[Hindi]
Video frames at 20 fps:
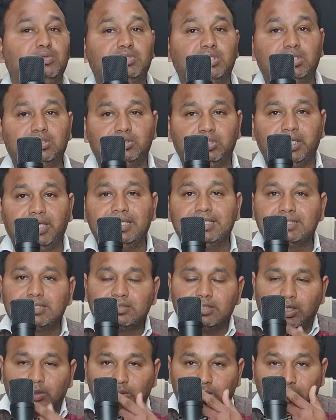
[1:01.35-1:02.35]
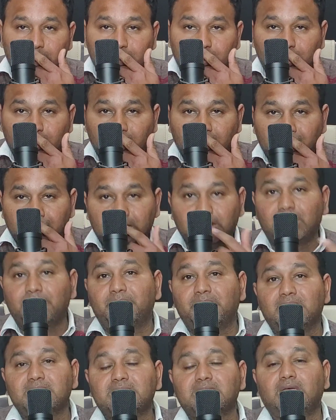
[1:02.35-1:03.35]
दो शाहरुख खान के लिए कितना
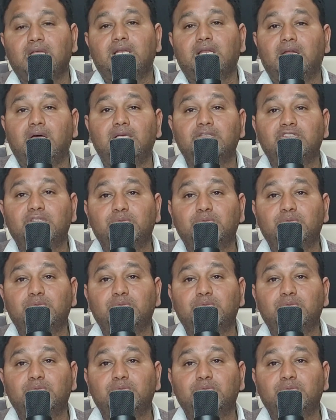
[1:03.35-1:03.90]
इतना बड़ा साल रहा